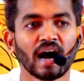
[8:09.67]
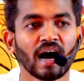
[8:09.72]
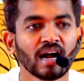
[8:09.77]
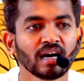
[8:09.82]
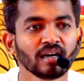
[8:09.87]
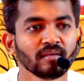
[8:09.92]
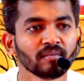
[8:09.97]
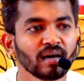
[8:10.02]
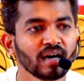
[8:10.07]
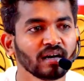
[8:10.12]

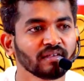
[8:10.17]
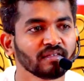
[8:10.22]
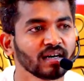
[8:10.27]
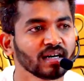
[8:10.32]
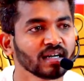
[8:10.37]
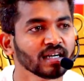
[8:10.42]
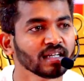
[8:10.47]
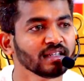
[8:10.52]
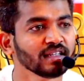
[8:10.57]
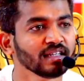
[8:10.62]

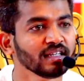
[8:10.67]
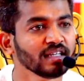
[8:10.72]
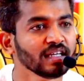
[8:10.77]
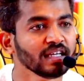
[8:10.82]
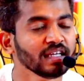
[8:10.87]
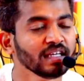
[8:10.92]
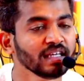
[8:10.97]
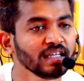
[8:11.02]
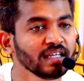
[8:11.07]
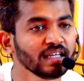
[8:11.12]
ஆன்மாவானது
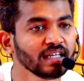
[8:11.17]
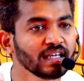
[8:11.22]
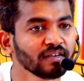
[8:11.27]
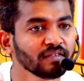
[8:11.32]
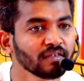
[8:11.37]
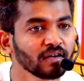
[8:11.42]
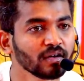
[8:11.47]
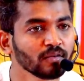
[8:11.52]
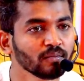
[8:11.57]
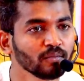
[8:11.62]
இங்கே
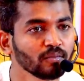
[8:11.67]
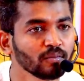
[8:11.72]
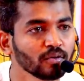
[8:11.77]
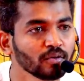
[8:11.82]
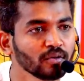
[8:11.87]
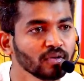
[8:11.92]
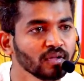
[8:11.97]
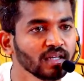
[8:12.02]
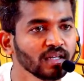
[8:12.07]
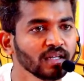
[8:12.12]

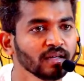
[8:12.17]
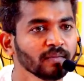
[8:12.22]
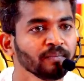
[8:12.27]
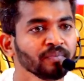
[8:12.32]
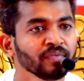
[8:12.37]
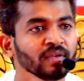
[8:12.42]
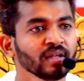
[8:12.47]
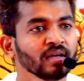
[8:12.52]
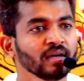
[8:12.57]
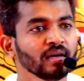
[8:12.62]
வரும்போது
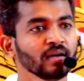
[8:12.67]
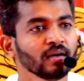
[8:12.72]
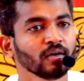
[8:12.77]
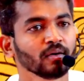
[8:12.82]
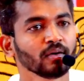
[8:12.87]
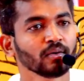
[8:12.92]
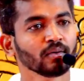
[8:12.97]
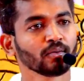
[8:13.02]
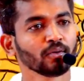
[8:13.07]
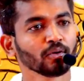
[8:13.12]

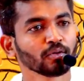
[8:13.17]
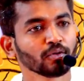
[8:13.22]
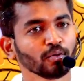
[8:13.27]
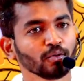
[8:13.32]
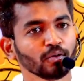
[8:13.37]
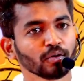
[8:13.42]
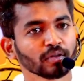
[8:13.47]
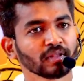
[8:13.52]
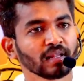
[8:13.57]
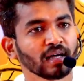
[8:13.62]
கொத்து
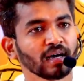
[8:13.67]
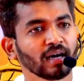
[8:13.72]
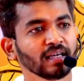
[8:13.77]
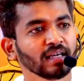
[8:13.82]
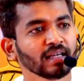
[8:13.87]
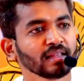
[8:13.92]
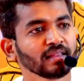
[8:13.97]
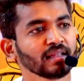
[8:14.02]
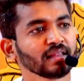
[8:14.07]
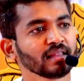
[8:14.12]
கொத்தா
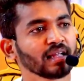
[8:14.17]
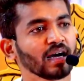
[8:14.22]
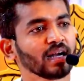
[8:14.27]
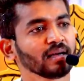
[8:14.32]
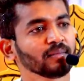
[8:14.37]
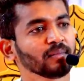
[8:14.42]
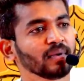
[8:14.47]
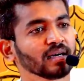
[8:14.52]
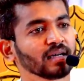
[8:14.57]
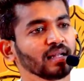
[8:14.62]
எந்தெந்த
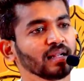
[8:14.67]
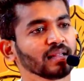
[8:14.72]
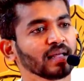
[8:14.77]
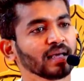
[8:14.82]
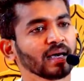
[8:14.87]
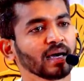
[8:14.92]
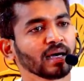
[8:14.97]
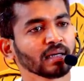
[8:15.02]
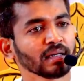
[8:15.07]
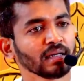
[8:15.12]
ஆன்மாக்கள்
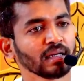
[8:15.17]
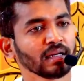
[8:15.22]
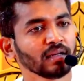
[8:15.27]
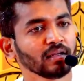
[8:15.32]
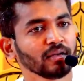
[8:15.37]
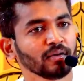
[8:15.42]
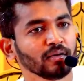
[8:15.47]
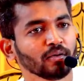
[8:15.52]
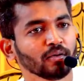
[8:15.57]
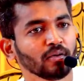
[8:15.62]
தயார்
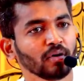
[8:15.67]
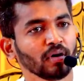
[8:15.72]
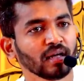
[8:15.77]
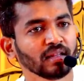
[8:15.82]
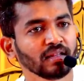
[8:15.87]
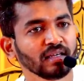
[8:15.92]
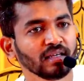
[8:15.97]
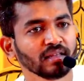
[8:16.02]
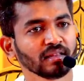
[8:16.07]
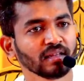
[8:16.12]
நிலையில இருக்கோ
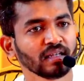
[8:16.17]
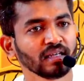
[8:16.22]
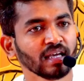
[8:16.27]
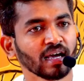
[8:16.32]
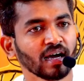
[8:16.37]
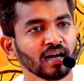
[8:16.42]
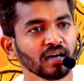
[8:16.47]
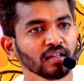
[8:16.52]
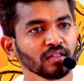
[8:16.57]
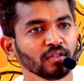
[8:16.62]
அதுக்கு இந்த
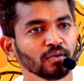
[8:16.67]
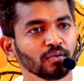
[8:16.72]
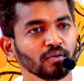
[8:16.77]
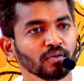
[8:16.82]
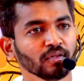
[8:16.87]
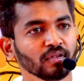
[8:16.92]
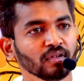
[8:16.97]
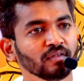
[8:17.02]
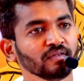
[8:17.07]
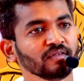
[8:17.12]
ஞானத்தை
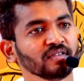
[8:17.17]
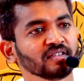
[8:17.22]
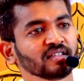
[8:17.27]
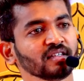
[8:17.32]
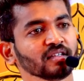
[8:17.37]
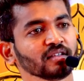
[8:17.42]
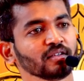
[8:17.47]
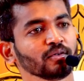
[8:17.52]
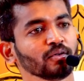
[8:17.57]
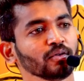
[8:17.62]
கொடுத்து
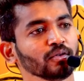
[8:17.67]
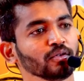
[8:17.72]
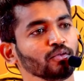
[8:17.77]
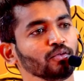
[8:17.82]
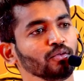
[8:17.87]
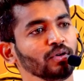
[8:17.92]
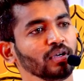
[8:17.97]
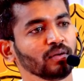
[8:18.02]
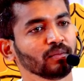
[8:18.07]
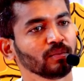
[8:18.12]
விசிட்டத்தை கொடுத்து
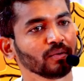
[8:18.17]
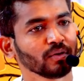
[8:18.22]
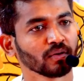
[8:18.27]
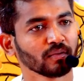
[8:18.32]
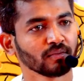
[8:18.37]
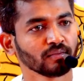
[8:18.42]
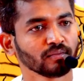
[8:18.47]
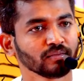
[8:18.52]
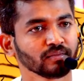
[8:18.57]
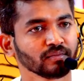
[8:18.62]
தூக்கிட்டு போயிடும்